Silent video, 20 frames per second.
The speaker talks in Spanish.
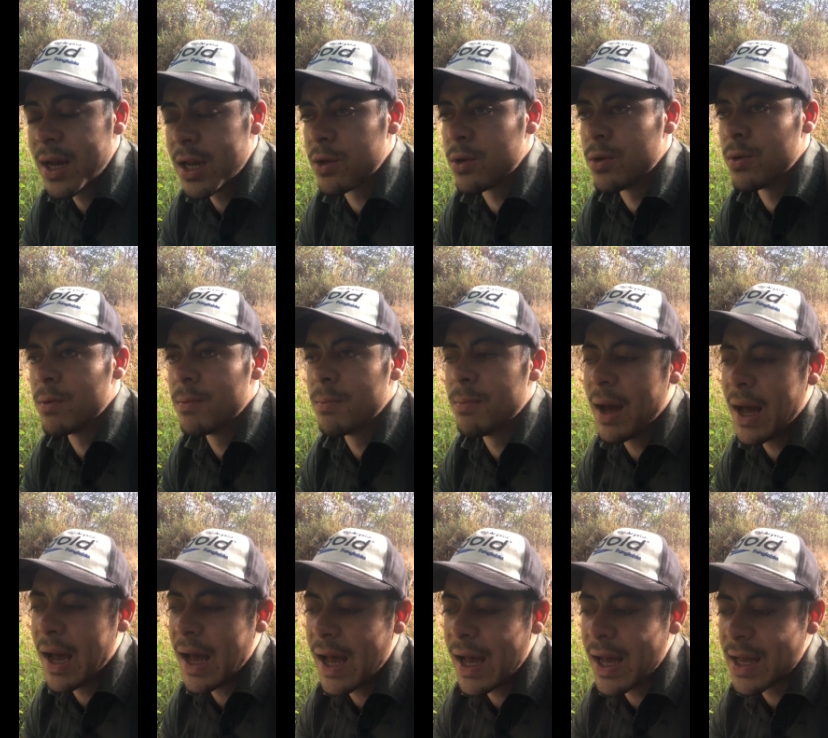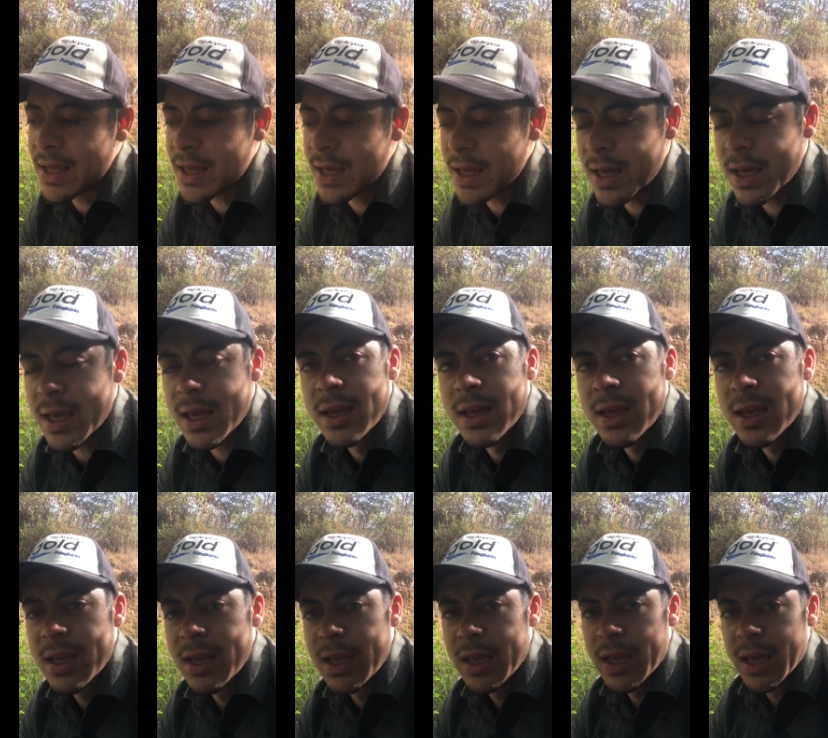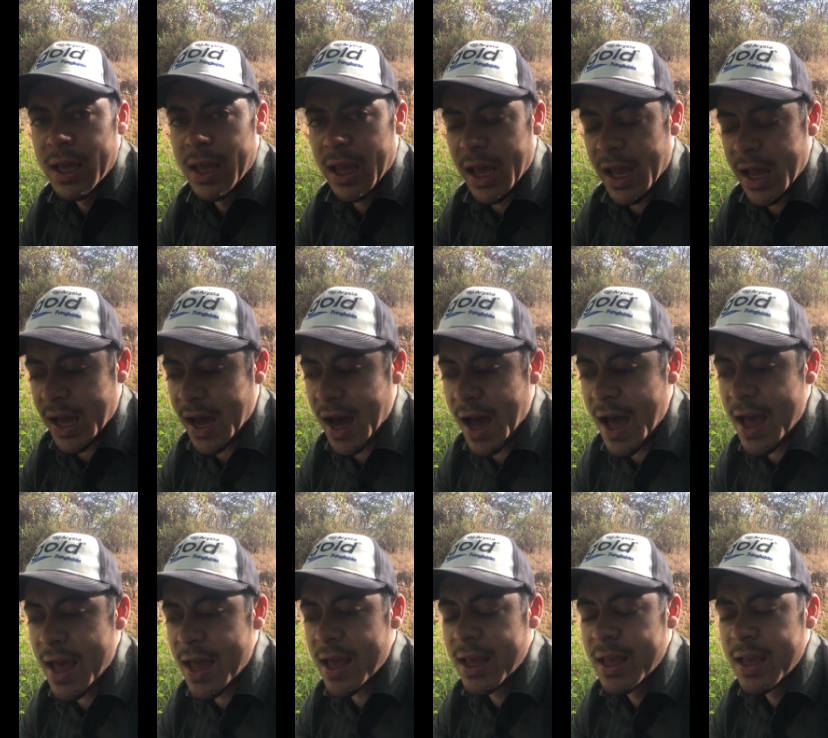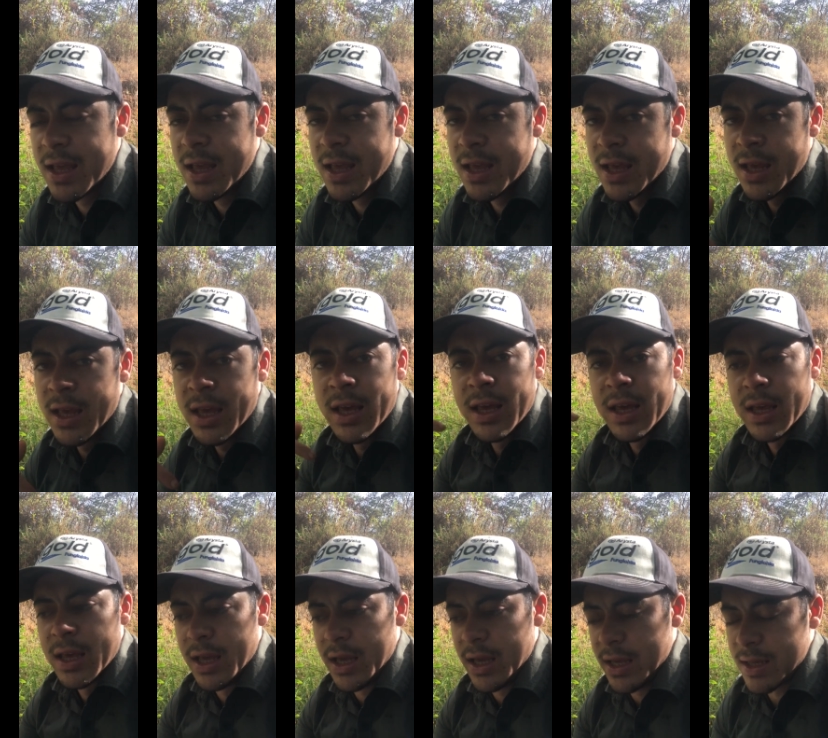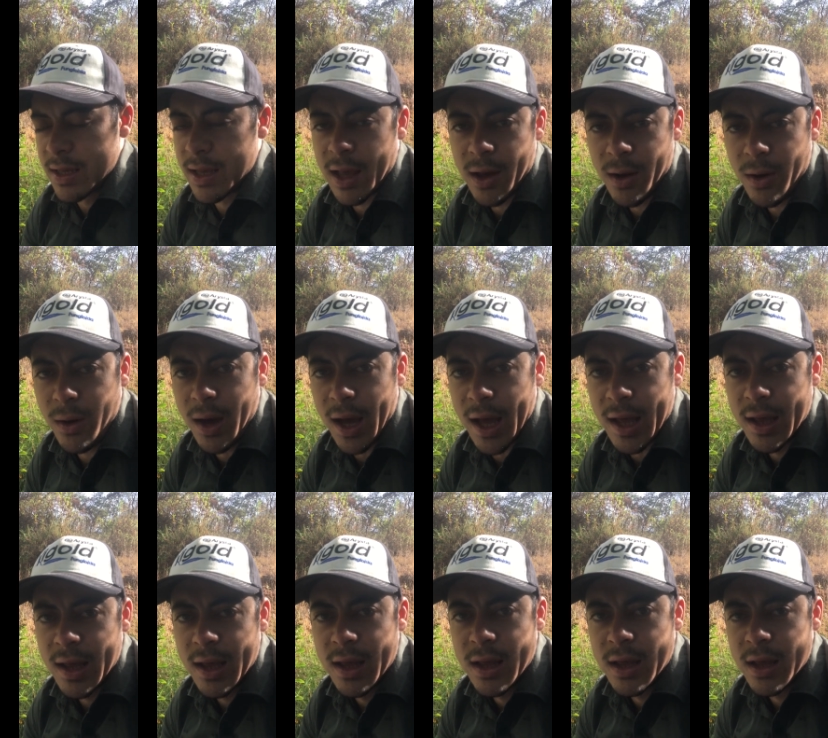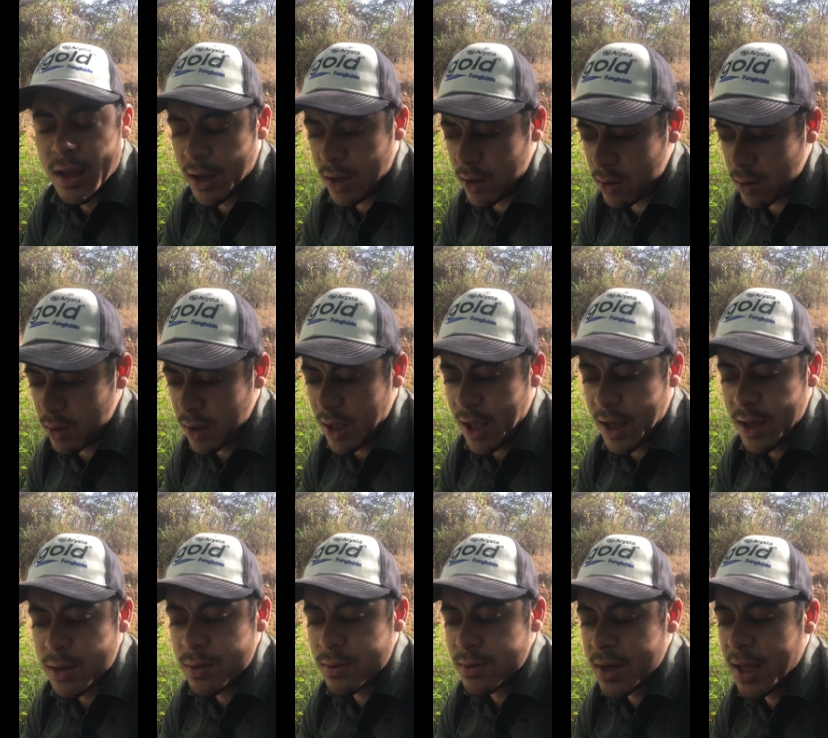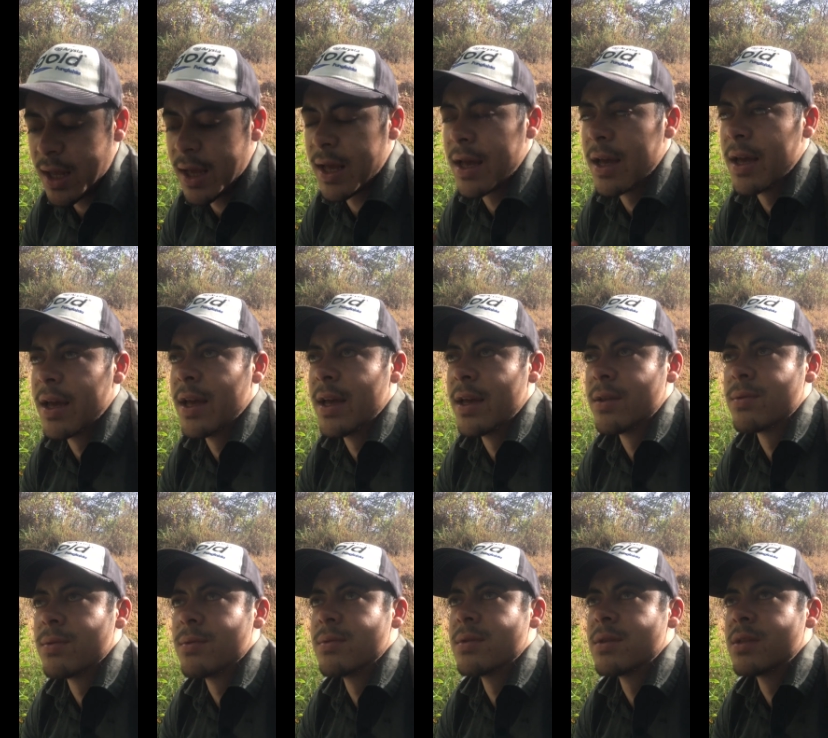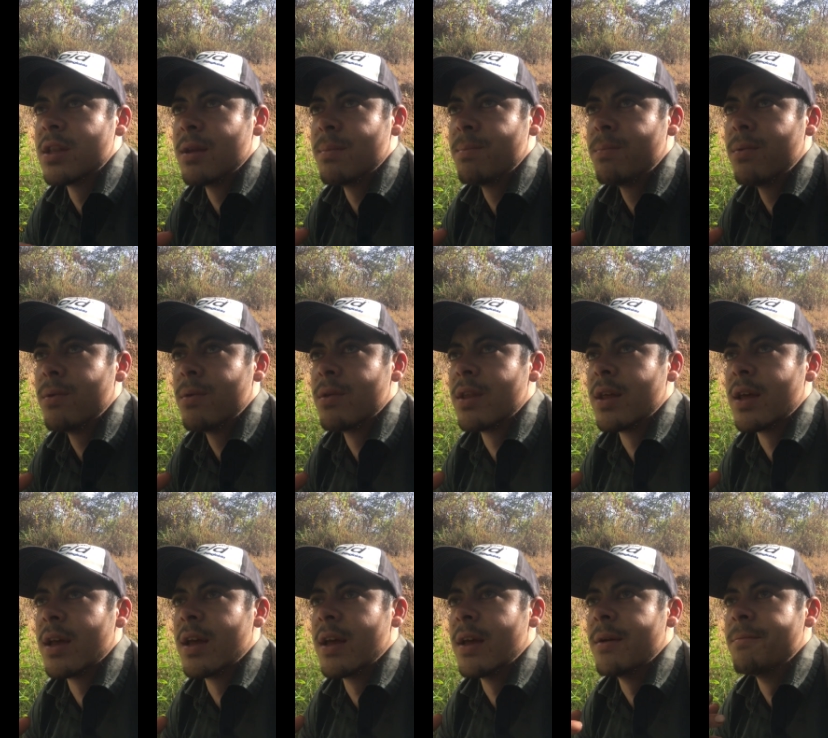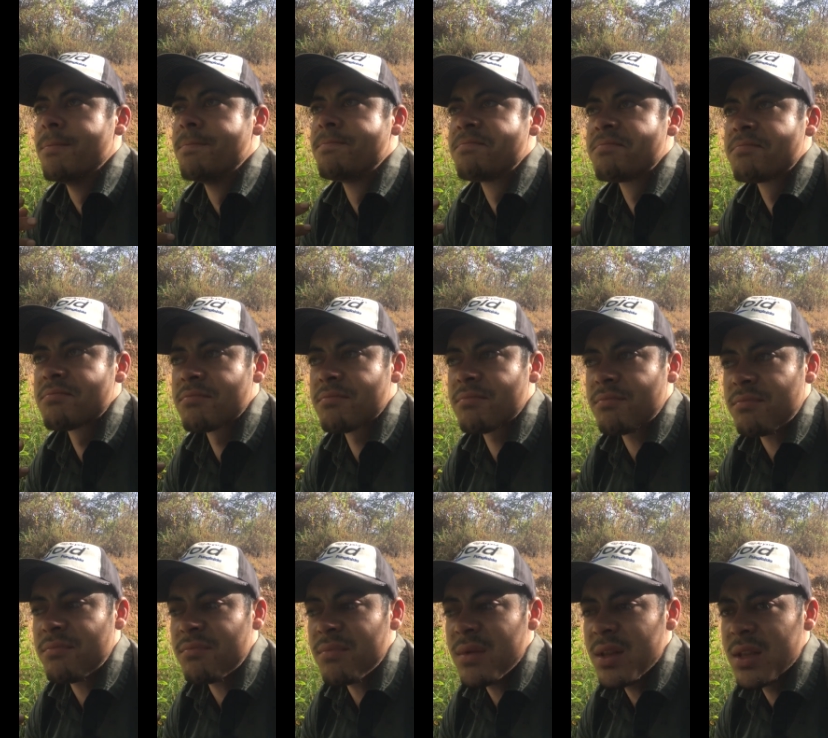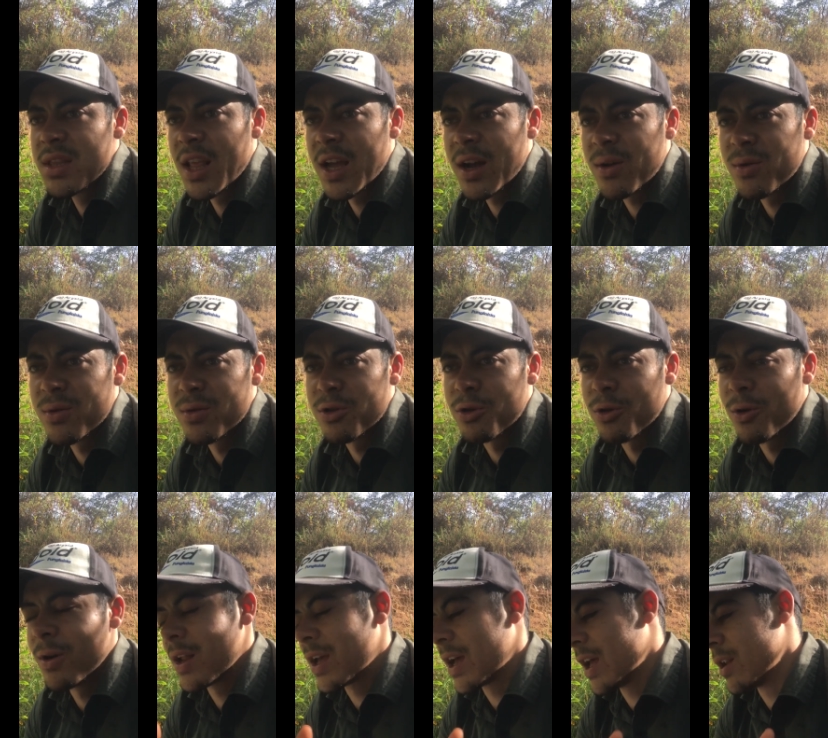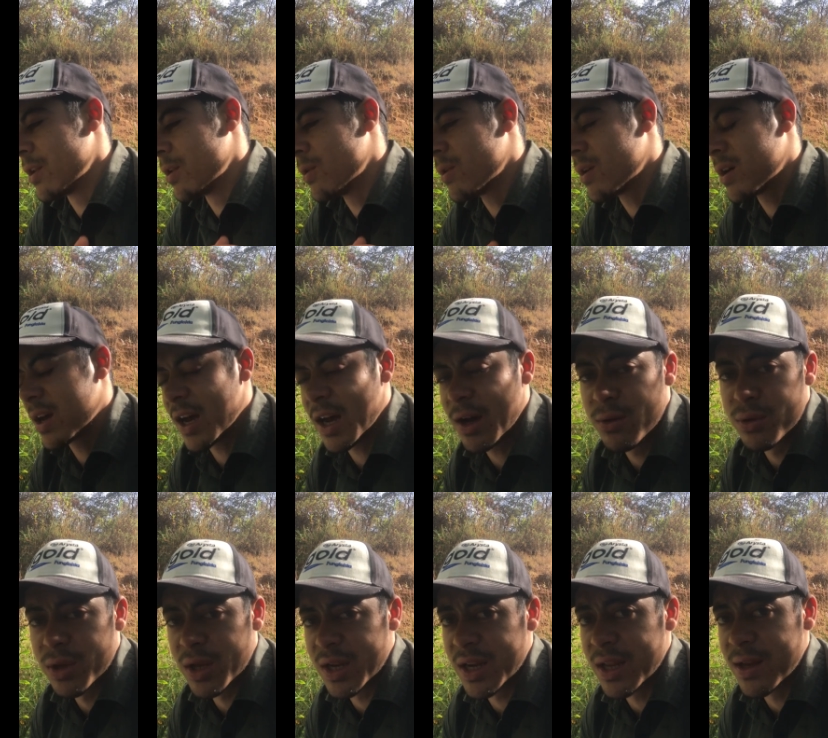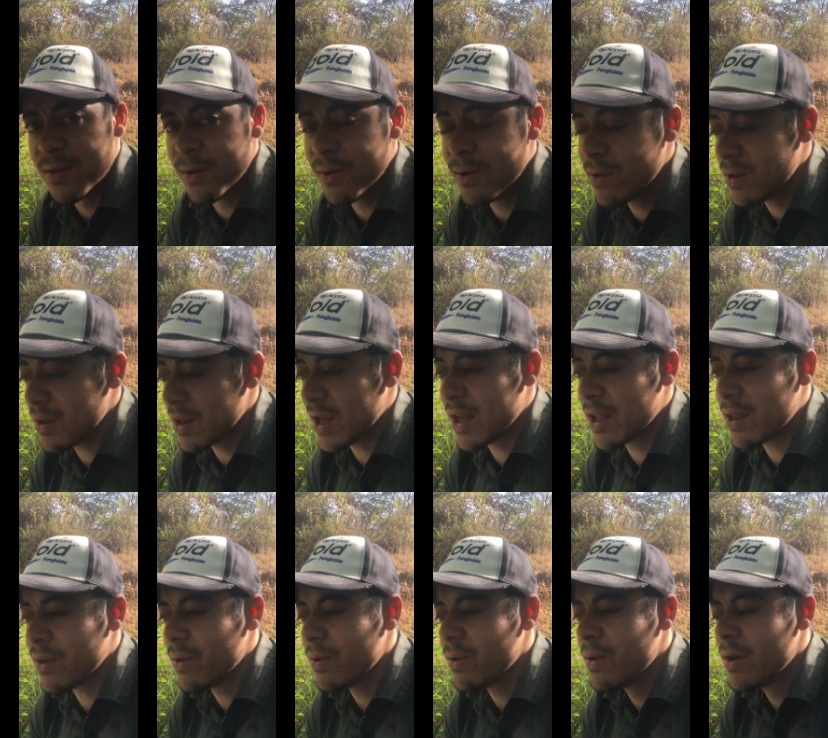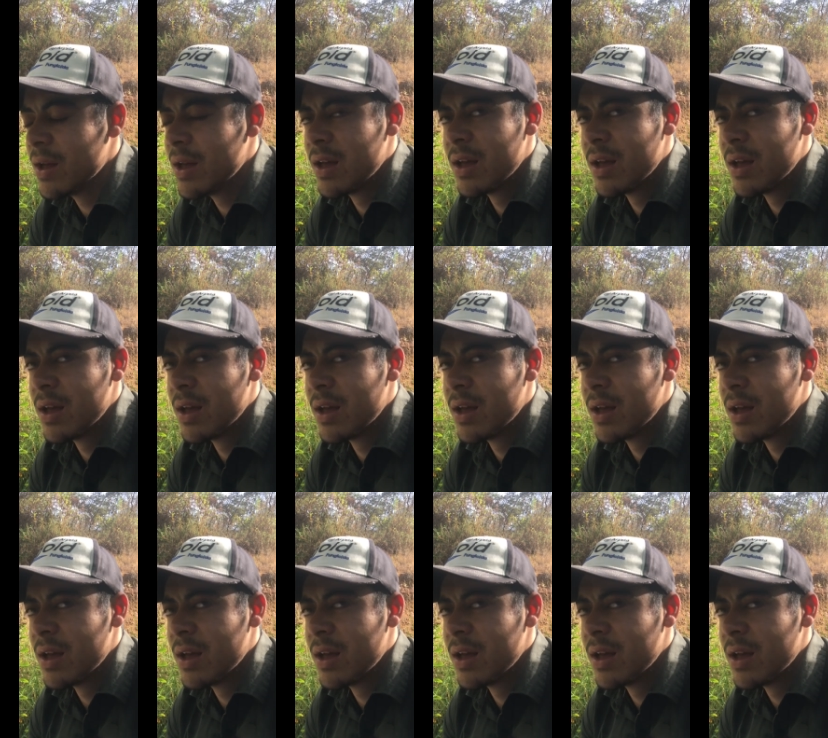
macho va allí y cae y se ahoga. Entonces, es, una, es un tipo de, control que no causa ningún daño